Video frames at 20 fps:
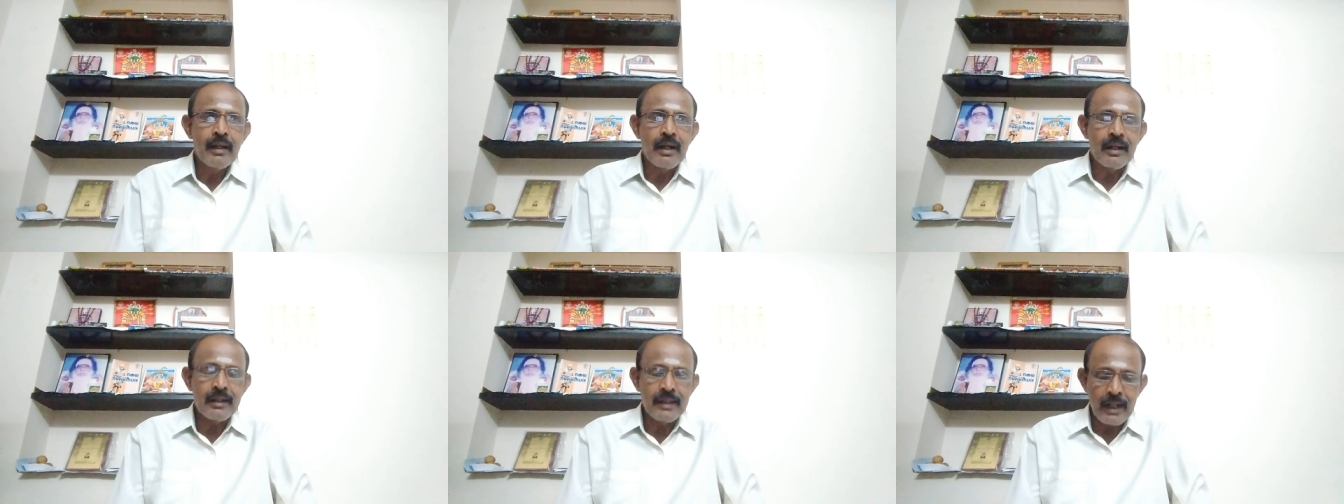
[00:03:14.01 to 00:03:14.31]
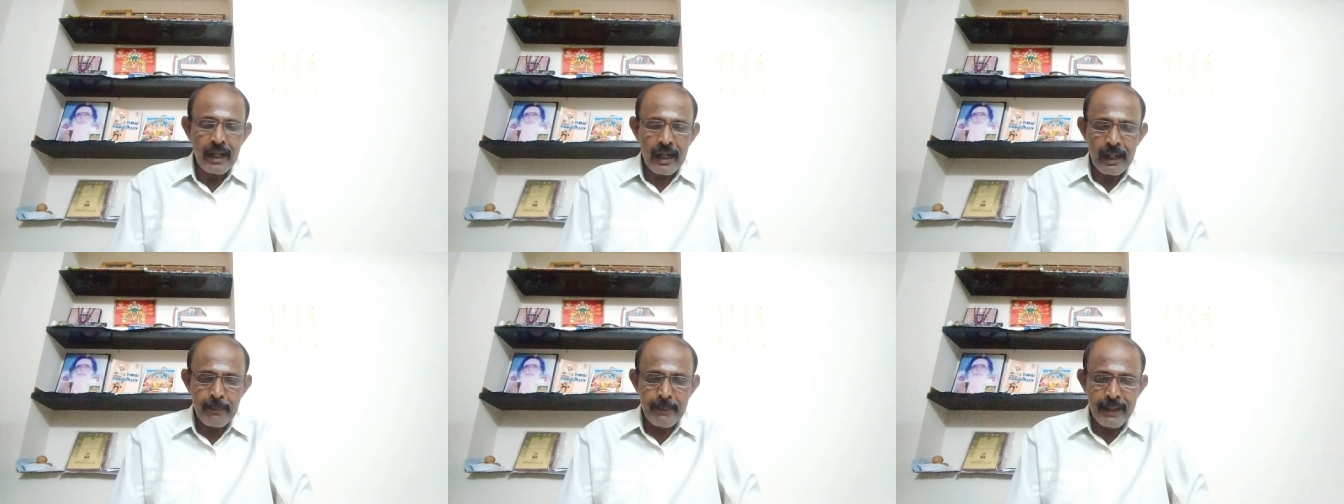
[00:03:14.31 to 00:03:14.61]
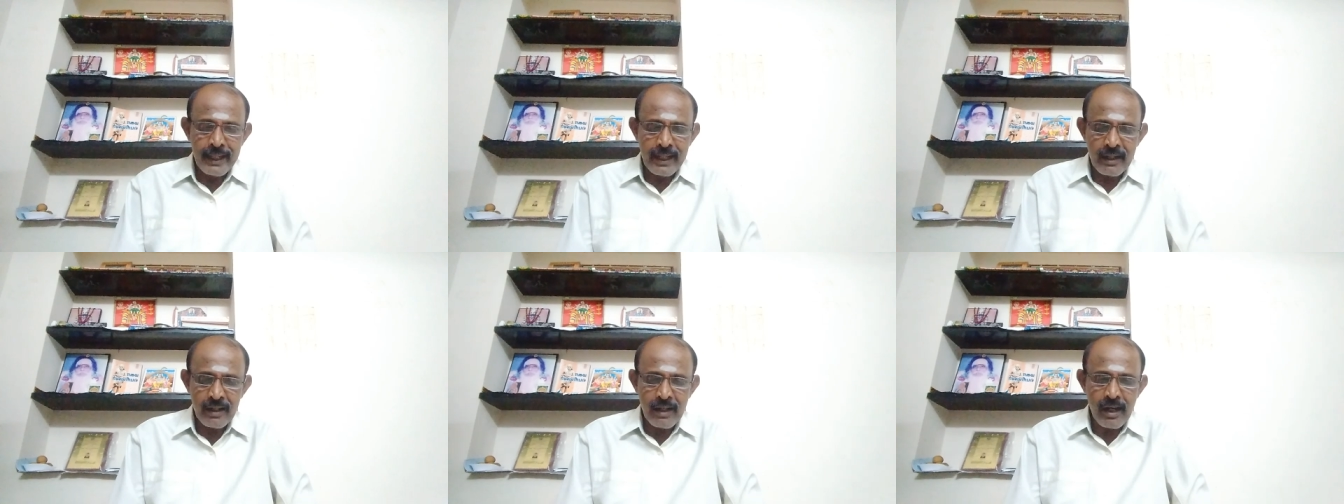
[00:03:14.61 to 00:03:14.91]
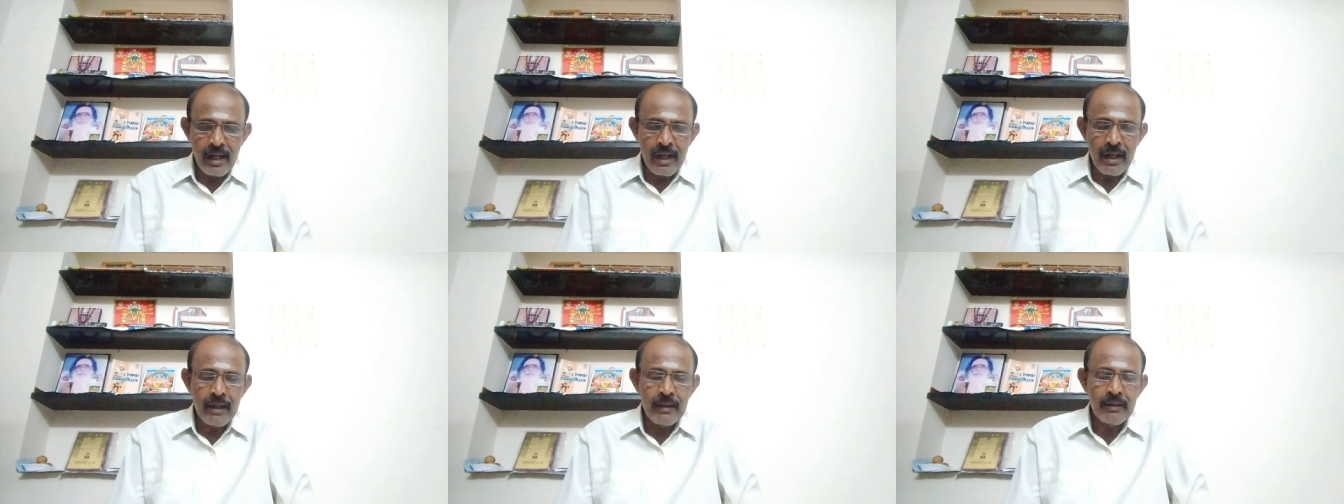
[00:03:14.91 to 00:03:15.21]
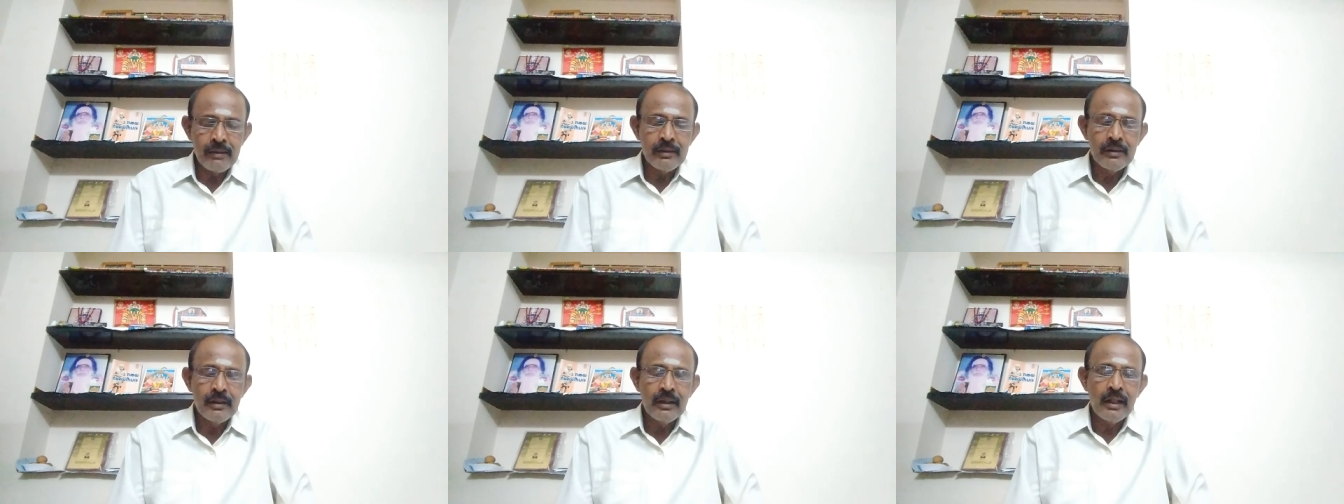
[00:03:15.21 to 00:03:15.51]
அந்த கடமை என்றால்
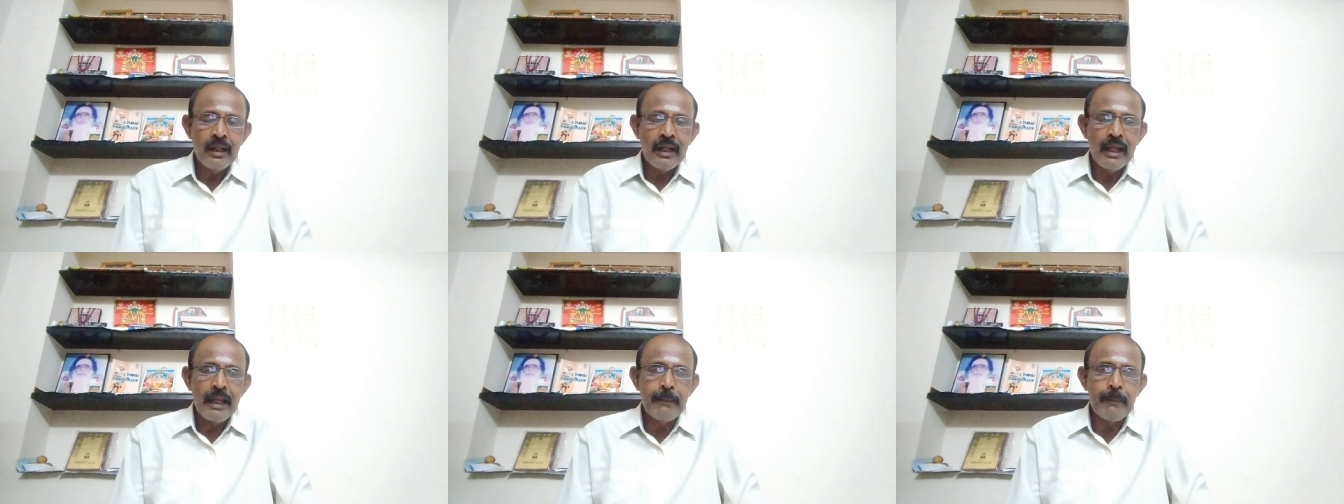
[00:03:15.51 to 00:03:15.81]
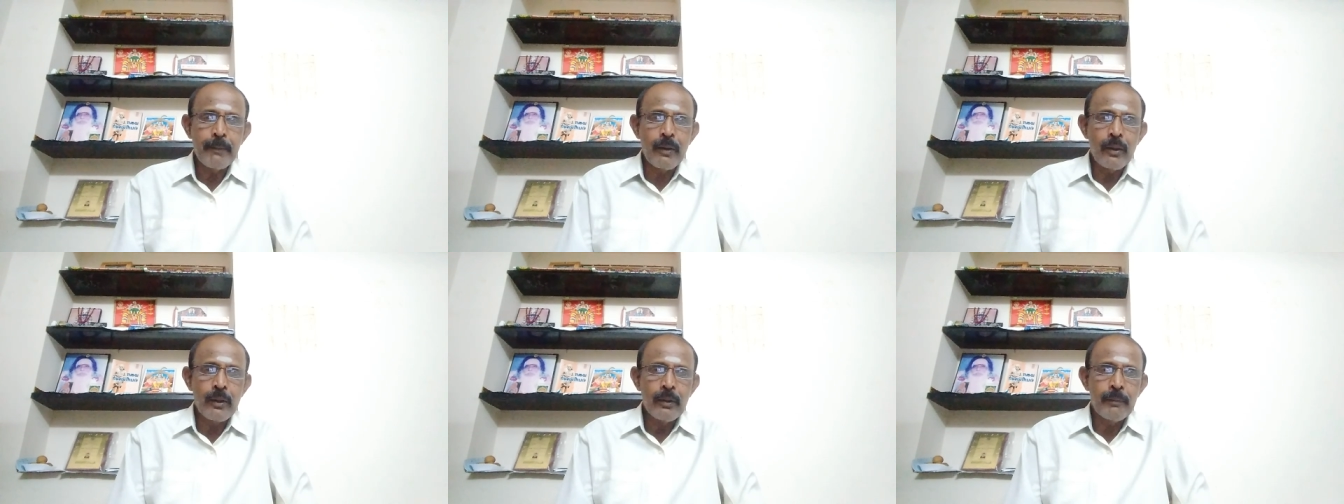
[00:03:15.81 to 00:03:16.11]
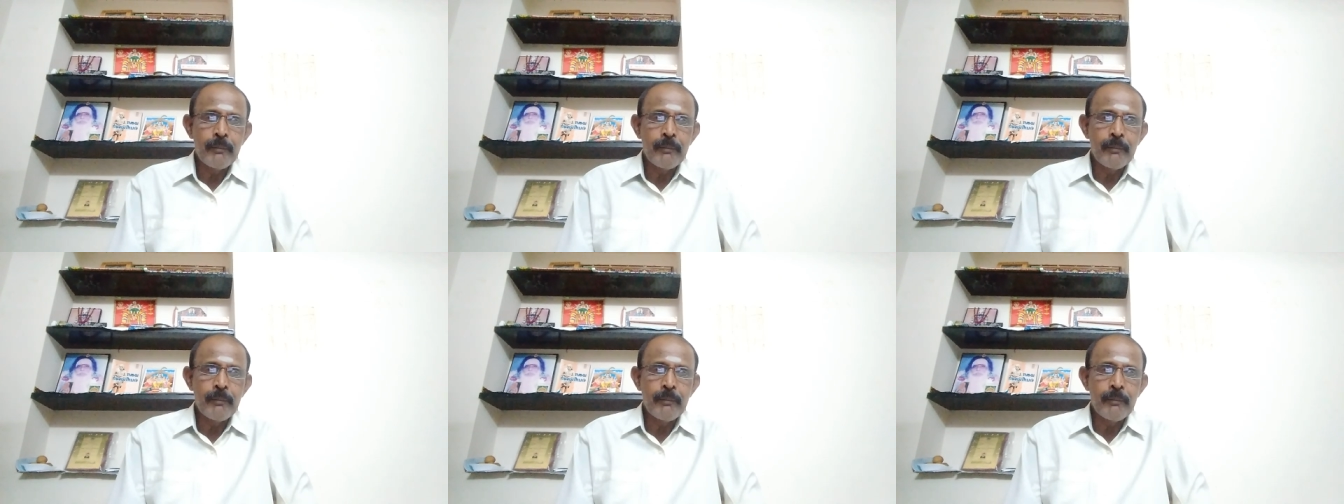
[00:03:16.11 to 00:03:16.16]
இப்போ